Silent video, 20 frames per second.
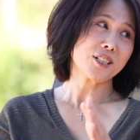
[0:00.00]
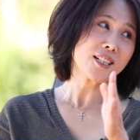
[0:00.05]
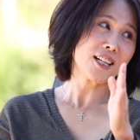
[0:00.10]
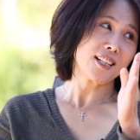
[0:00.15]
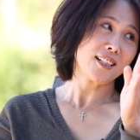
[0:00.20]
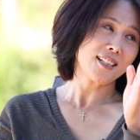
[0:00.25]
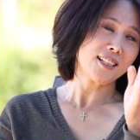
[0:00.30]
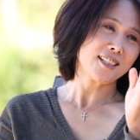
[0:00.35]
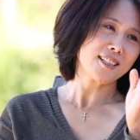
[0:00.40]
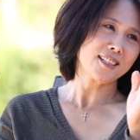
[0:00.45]

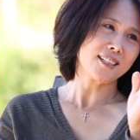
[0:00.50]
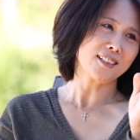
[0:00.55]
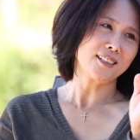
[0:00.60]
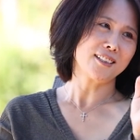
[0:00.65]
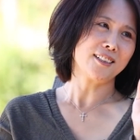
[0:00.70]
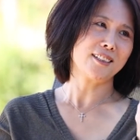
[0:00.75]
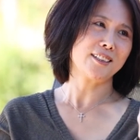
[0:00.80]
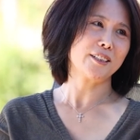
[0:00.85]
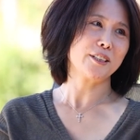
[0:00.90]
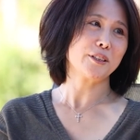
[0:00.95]
山的
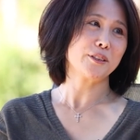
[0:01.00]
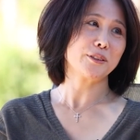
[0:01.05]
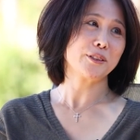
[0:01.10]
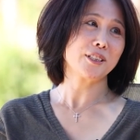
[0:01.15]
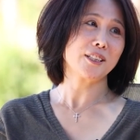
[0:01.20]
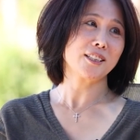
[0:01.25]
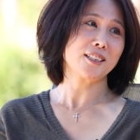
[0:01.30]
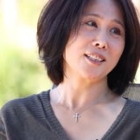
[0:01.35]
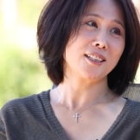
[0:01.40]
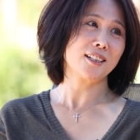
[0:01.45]
景和有
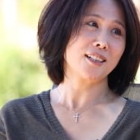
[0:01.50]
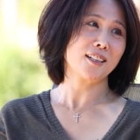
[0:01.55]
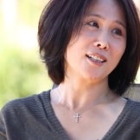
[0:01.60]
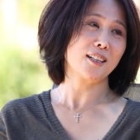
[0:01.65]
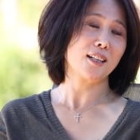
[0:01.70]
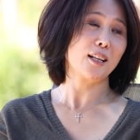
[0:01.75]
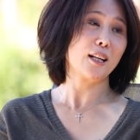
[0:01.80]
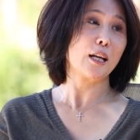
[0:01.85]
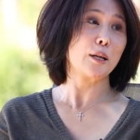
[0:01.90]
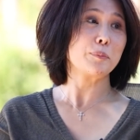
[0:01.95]
这个
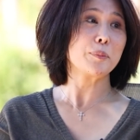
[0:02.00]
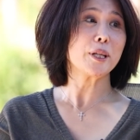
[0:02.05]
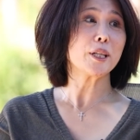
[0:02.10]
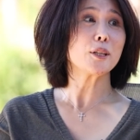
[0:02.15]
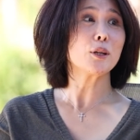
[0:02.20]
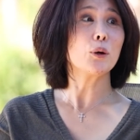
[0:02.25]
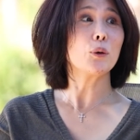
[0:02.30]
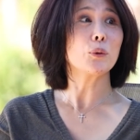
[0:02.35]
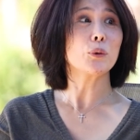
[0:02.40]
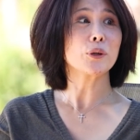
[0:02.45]
蓝莓
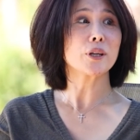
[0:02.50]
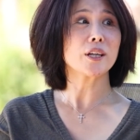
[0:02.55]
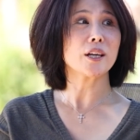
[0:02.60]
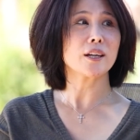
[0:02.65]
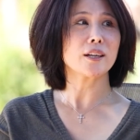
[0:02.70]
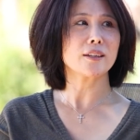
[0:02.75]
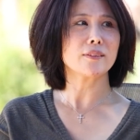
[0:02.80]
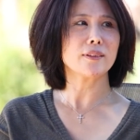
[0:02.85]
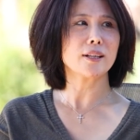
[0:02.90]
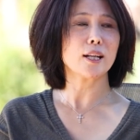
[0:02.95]
的红
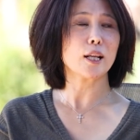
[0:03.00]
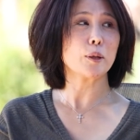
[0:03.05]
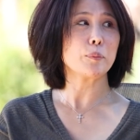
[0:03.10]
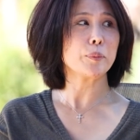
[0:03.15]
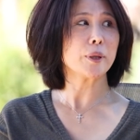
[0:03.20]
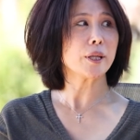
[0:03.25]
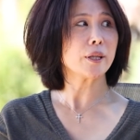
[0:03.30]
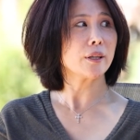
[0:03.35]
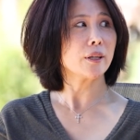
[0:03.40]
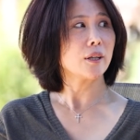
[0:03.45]
叶，因为蓝
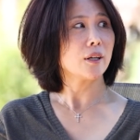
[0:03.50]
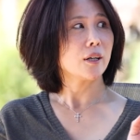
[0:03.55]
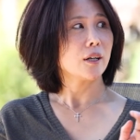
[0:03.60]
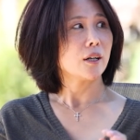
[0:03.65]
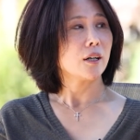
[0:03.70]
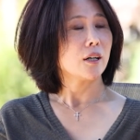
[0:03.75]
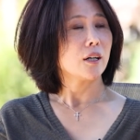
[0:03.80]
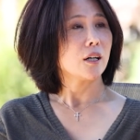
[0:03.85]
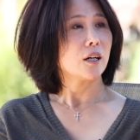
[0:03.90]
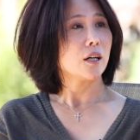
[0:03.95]
莓，
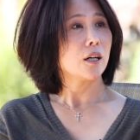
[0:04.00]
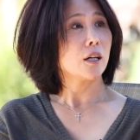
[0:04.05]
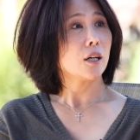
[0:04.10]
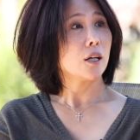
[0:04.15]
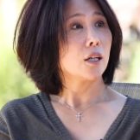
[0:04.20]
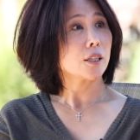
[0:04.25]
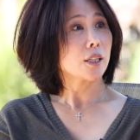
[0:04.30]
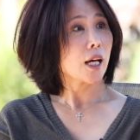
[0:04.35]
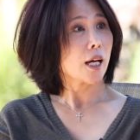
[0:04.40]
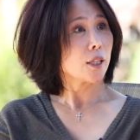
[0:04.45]

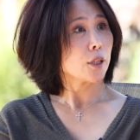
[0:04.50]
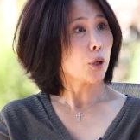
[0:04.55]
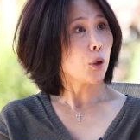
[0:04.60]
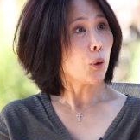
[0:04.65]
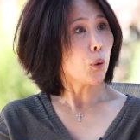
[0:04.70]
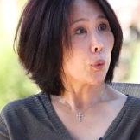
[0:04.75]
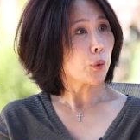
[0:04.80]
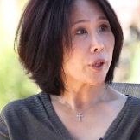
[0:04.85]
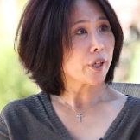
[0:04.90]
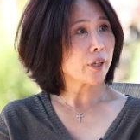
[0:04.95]
呃，它的
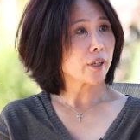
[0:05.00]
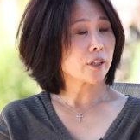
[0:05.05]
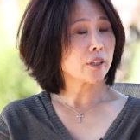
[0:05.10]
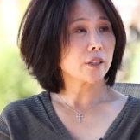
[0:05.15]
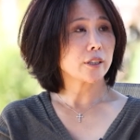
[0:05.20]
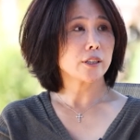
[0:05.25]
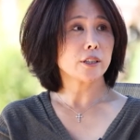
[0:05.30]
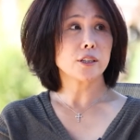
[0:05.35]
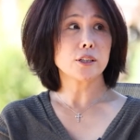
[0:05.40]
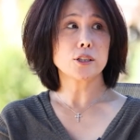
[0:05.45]
红叶
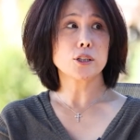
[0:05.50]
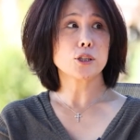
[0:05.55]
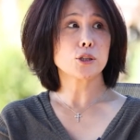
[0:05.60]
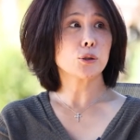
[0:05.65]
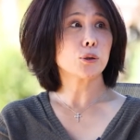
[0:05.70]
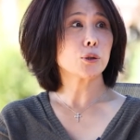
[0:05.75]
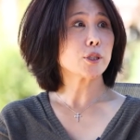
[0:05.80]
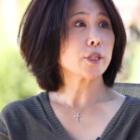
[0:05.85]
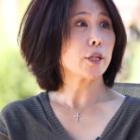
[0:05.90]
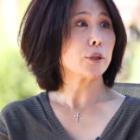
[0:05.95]
可以一
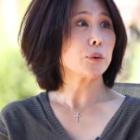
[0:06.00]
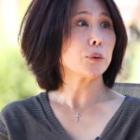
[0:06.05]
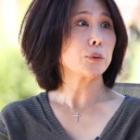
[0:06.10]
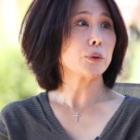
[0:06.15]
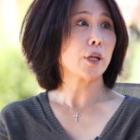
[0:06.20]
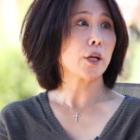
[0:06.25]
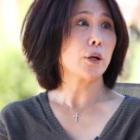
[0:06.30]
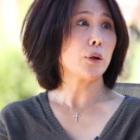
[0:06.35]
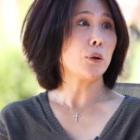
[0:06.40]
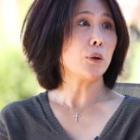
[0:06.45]
直在冬
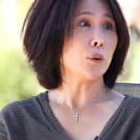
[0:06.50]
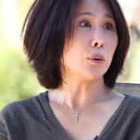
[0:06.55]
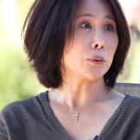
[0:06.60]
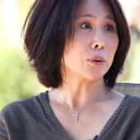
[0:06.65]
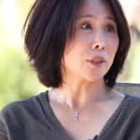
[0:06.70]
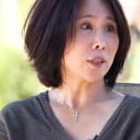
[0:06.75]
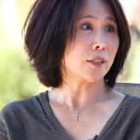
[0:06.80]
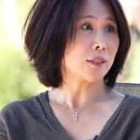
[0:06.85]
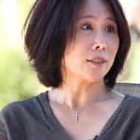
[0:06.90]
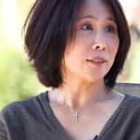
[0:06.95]
天红
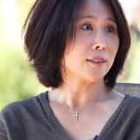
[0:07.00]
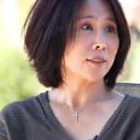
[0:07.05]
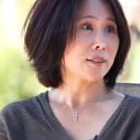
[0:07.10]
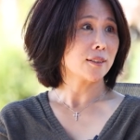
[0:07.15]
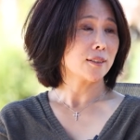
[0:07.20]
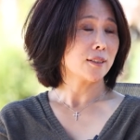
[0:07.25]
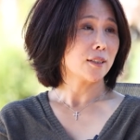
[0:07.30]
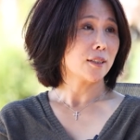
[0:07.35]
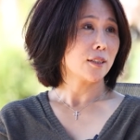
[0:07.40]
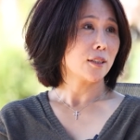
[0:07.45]
的。
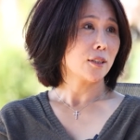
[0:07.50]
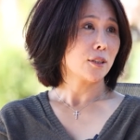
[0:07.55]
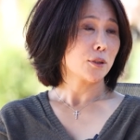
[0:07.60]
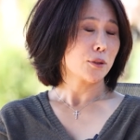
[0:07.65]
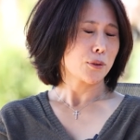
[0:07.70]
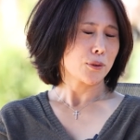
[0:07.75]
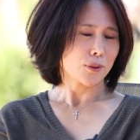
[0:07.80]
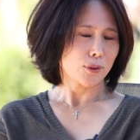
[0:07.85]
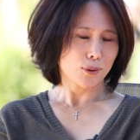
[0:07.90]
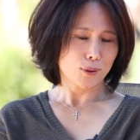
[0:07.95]
哦，是
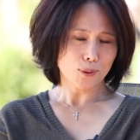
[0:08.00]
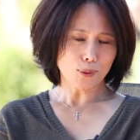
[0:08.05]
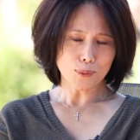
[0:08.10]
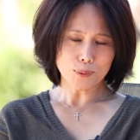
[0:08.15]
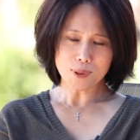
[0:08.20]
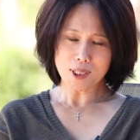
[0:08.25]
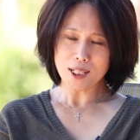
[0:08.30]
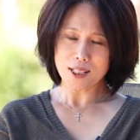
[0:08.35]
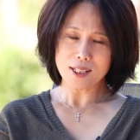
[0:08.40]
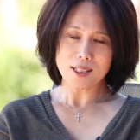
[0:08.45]
吗？
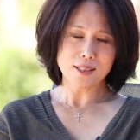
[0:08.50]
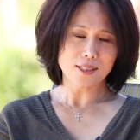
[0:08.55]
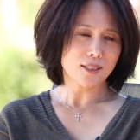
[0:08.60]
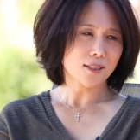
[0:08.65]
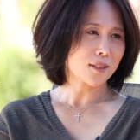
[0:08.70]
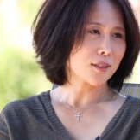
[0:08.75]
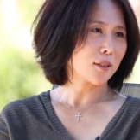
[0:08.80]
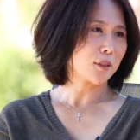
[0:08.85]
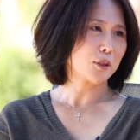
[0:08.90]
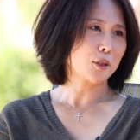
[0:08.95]
冬天的
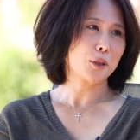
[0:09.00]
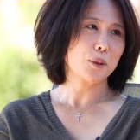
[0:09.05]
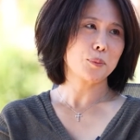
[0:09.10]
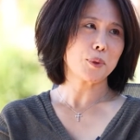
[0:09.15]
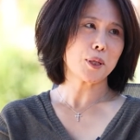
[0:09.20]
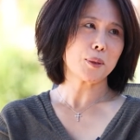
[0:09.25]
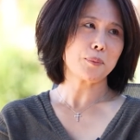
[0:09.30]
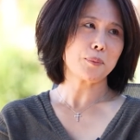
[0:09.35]
景色特别